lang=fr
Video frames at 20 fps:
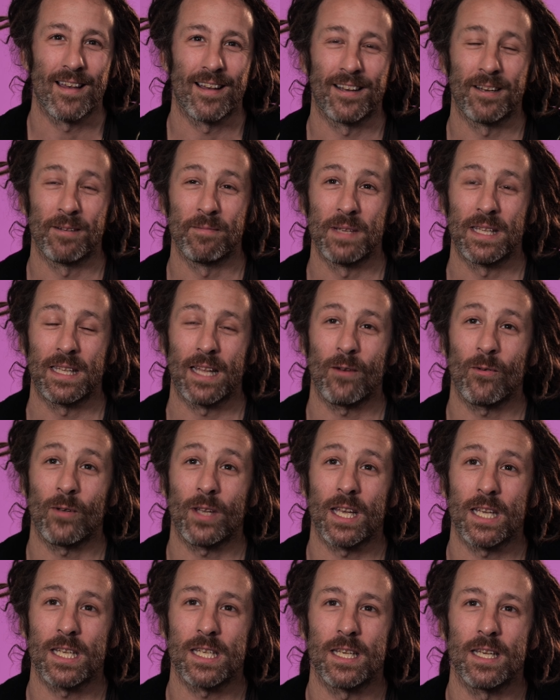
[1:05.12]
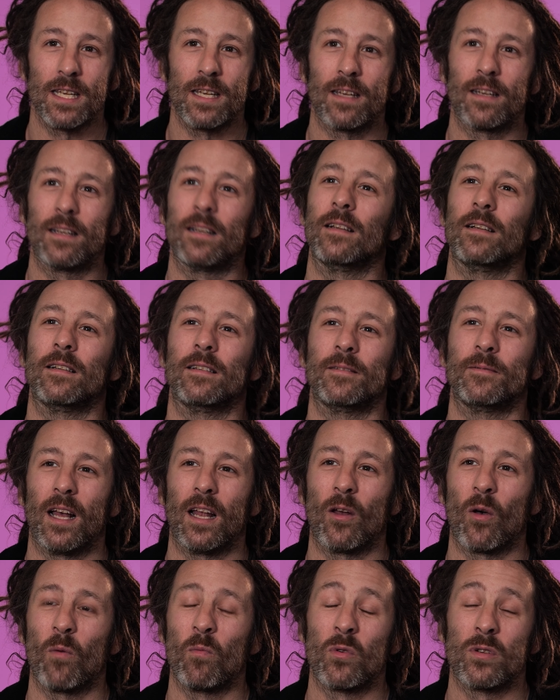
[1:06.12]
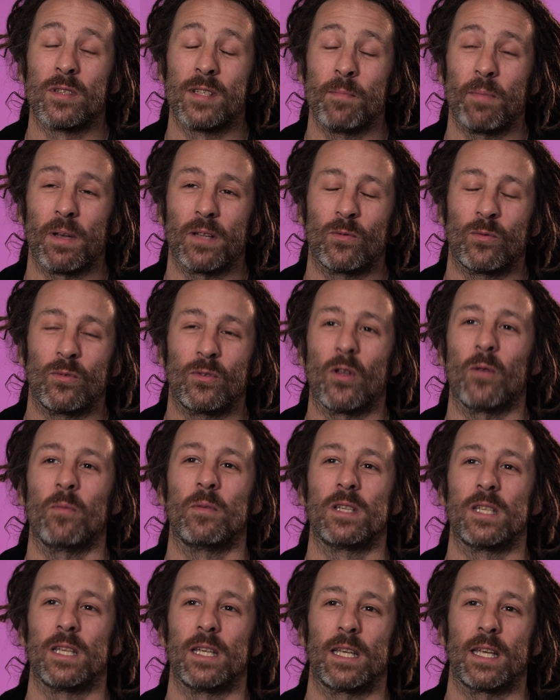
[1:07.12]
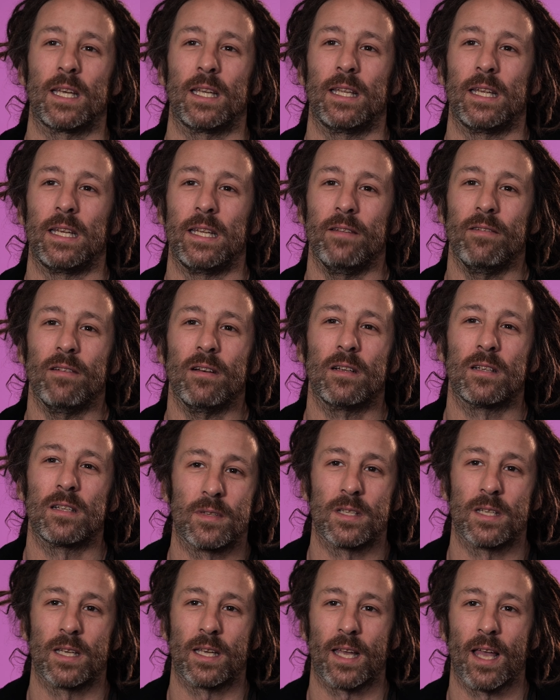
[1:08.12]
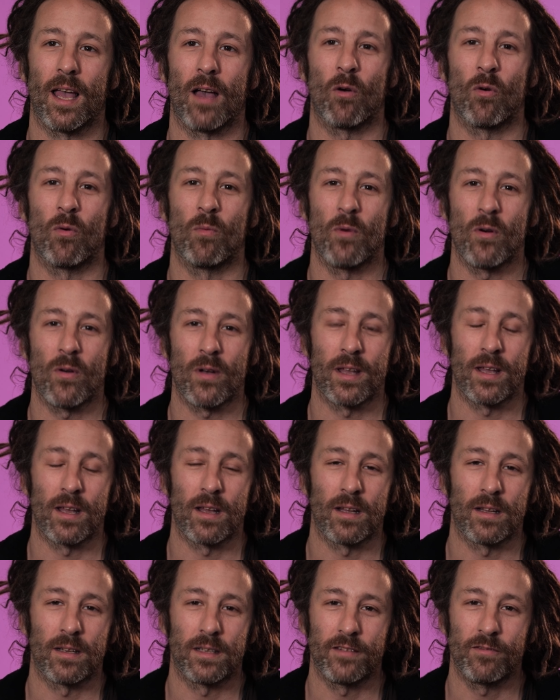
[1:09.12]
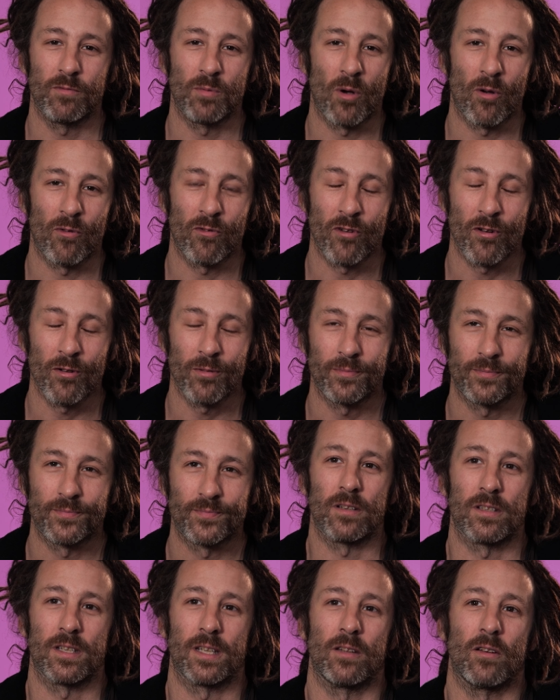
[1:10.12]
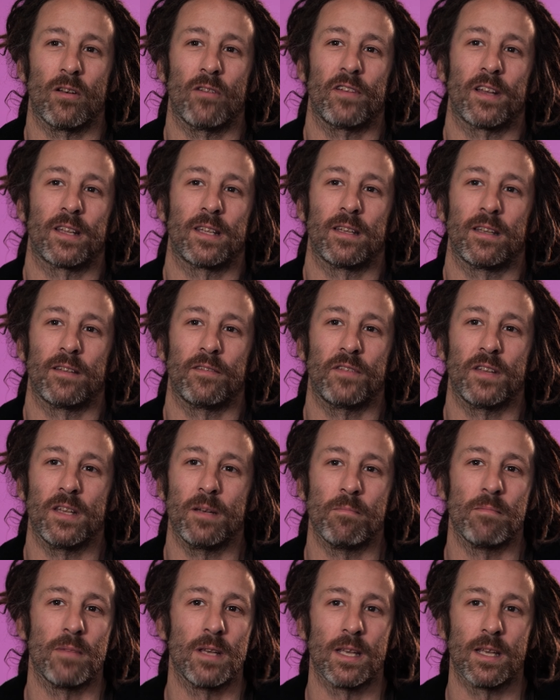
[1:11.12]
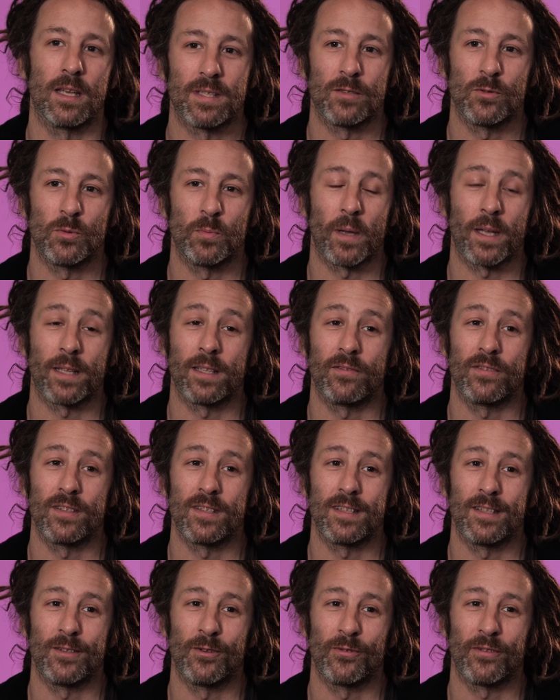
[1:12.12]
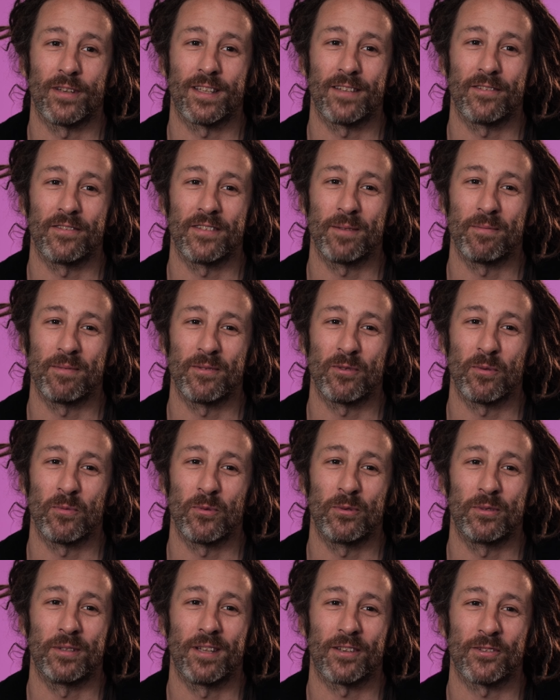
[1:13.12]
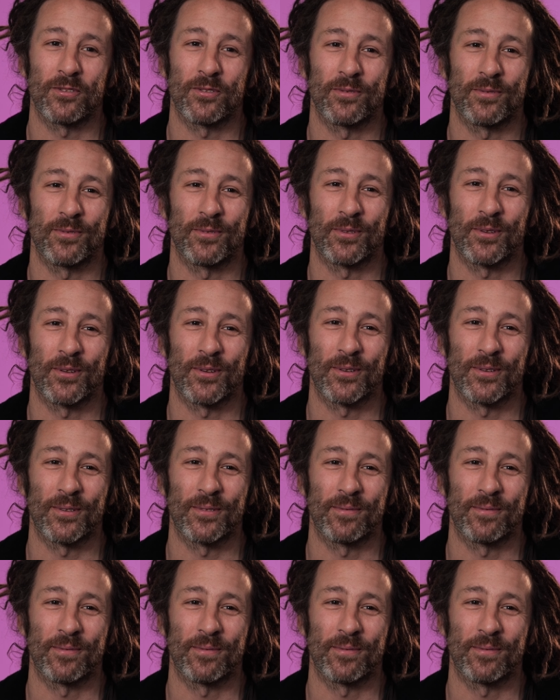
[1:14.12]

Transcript: Euh, mes talents cachés. Euh, alors, moi on ne le sait pas tout le temps, mais j'ai écrit des livres. J'ai écrit un roman et un livre pour enfants. Ben, j'adore faire des films, mais c'est super difficile de faire des films. Il faut beaucoup d'argent. Donc, euh,